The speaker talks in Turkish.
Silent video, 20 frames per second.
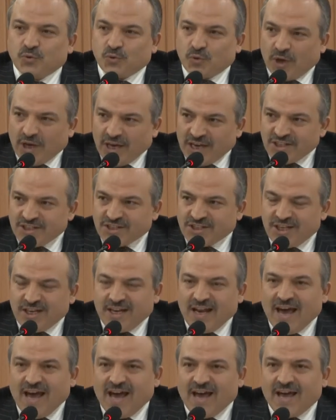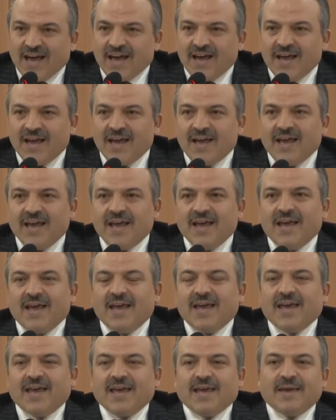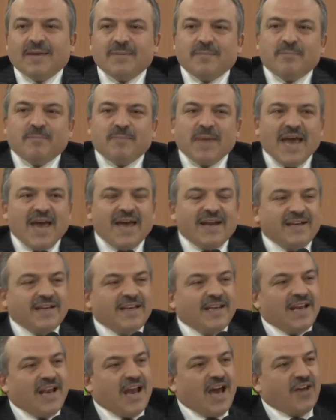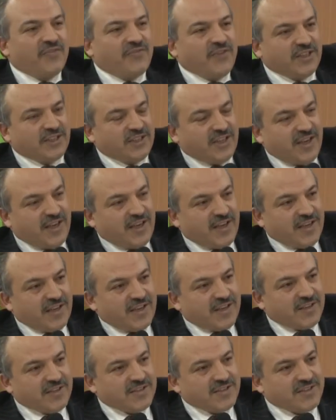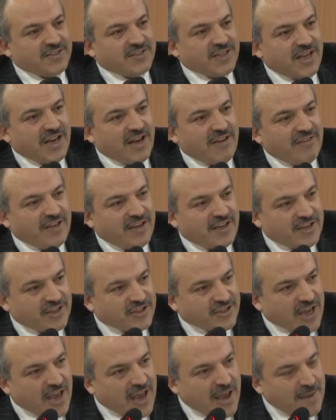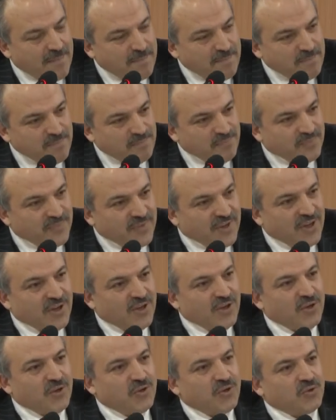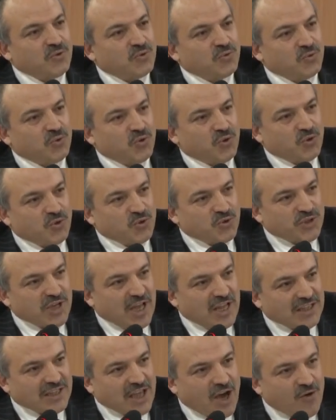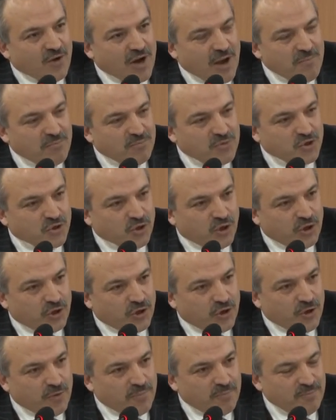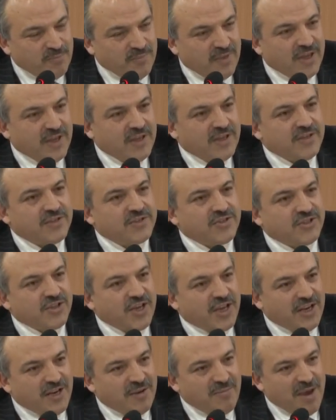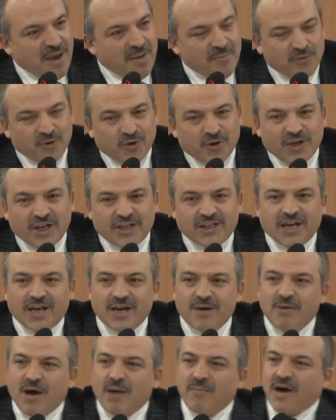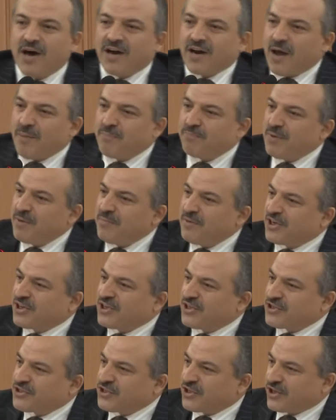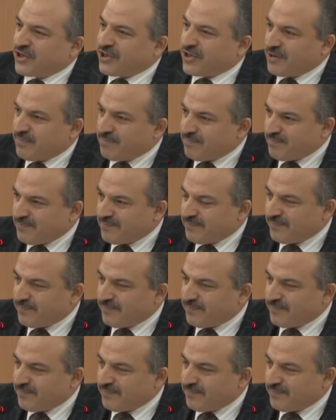Dolayısıyla ben hilafeti sana verirsem duygusal davranmış olurum. Seni memnun ederim ama Rabbimi kızdırırım.